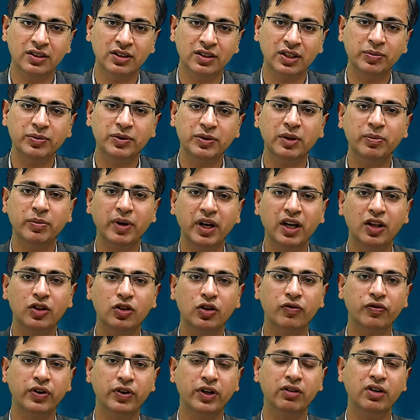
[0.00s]
सबसे पहले
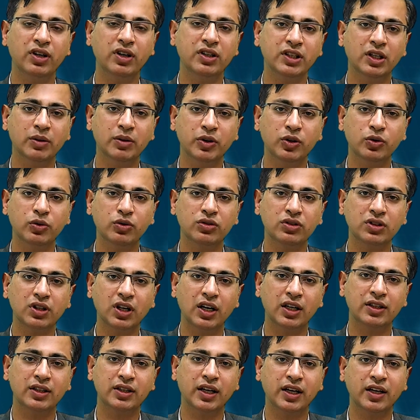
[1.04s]
तो फीवर से हमें गुस्सा
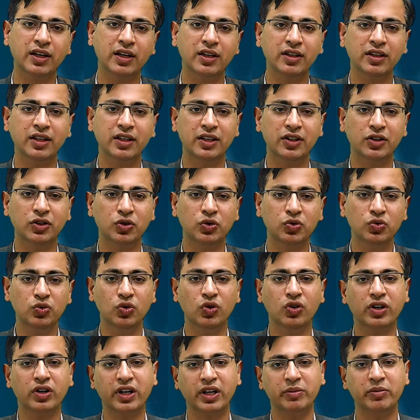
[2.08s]
आता है कि ये क्यों
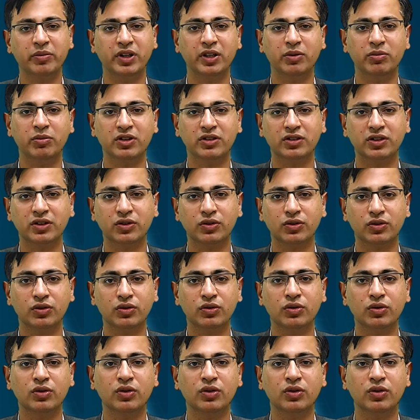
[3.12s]
हो गया मेरे बच्चे को